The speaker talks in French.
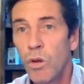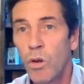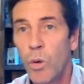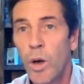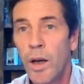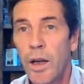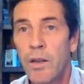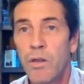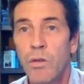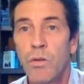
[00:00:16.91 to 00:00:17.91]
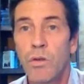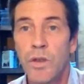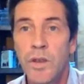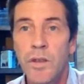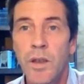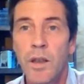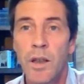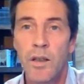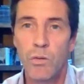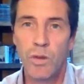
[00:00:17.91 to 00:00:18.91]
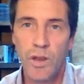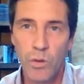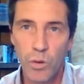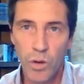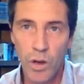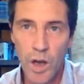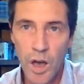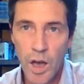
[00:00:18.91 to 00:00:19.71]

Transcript: en quoi elles se distinguent les unes des autres,